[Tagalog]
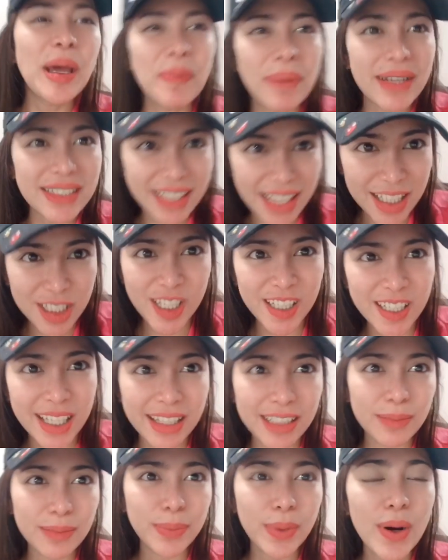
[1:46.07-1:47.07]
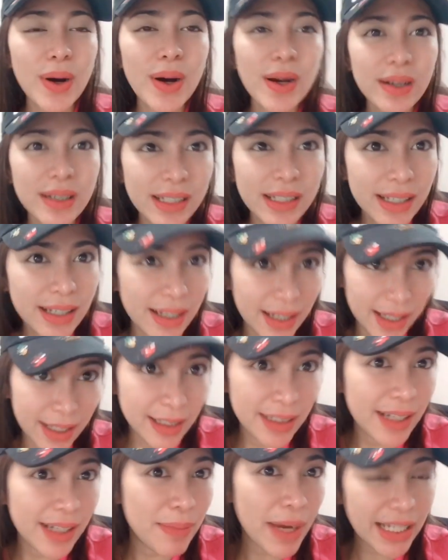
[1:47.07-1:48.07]
pasensya na rin po.
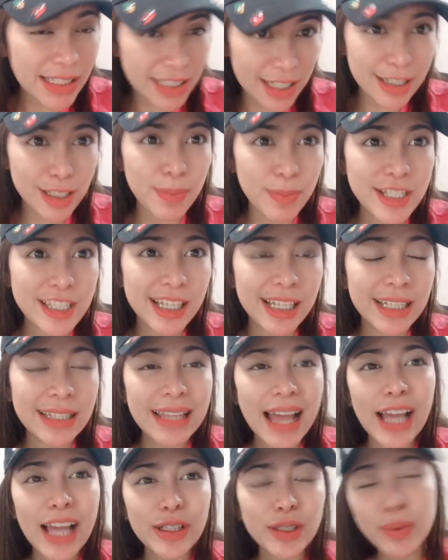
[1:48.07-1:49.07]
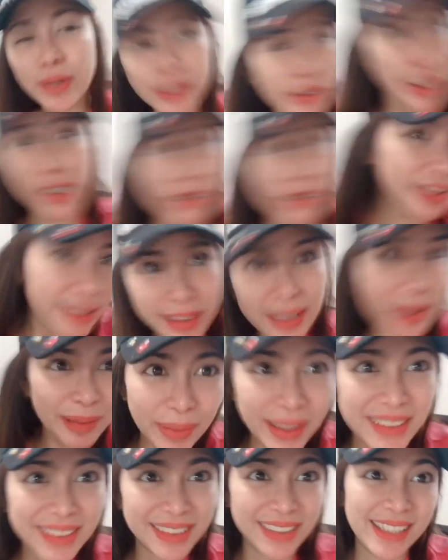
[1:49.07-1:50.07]
Ha? Makichismis na lang tayo, wag nyo nang
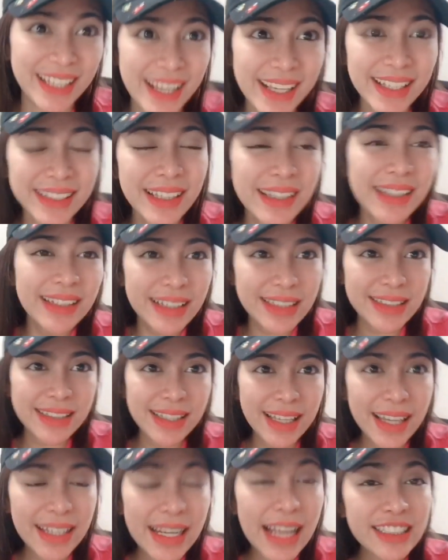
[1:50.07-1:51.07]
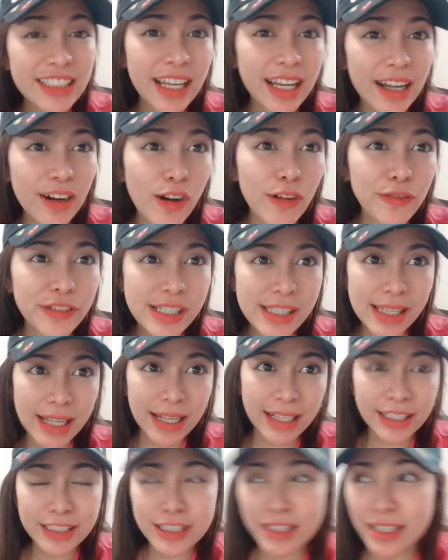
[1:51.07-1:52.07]
pansinin. Kasi nasa office
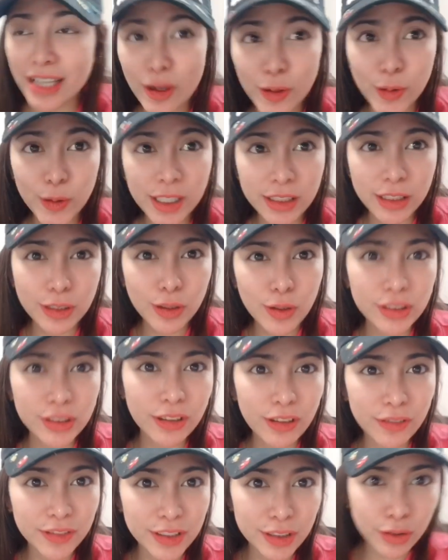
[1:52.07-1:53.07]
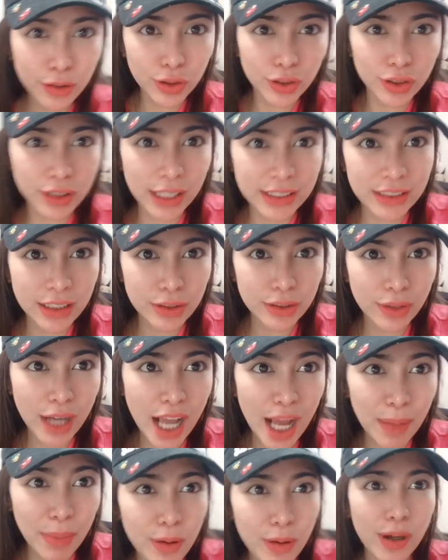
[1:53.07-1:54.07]
tel kasi ako, nandito ako sa office ko, look, andyan yung
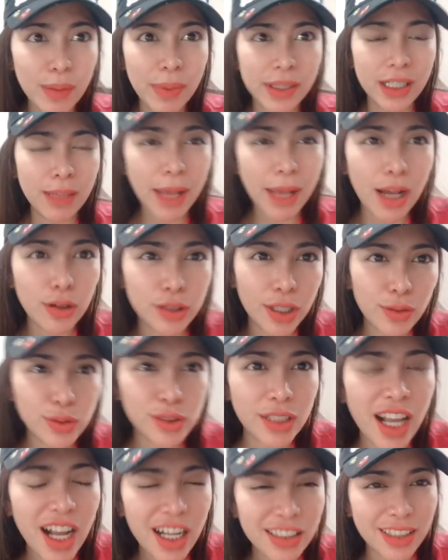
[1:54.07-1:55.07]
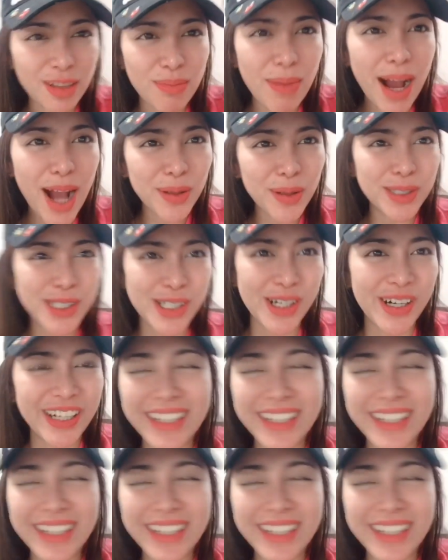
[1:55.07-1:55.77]
kama ko kapag napagod ako sa kakatrabaho. Tsaka,